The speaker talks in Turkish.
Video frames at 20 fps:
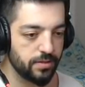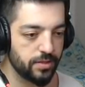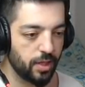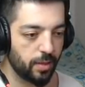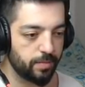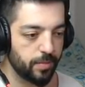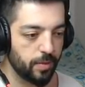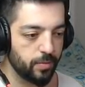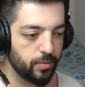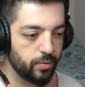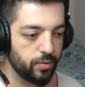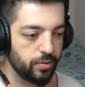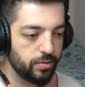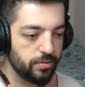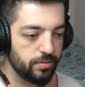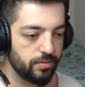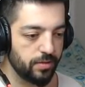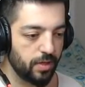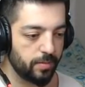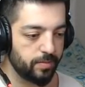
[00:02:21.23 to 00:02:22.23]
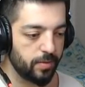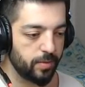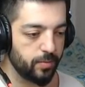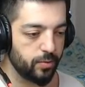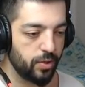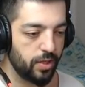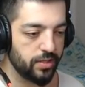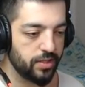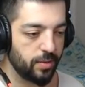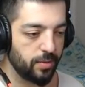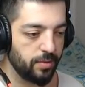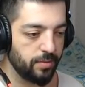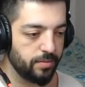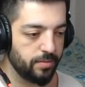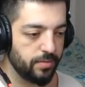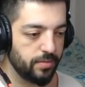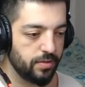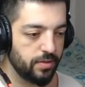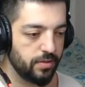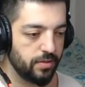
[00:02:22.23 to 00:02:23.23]
Yapma bunu. Yapma bunu atamam.
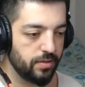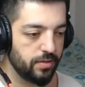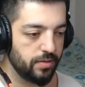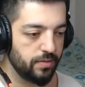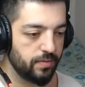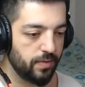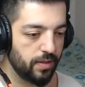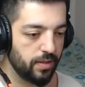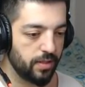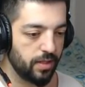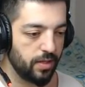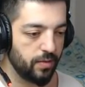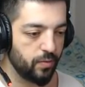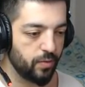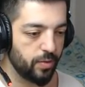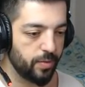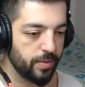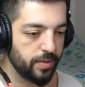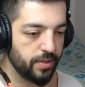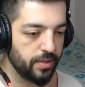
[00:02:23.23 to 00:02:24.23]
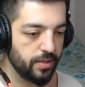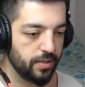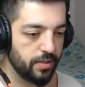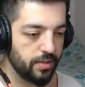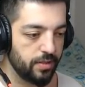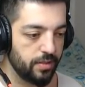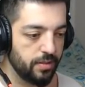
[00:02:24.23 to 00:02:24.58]
Vallahi vuramadı.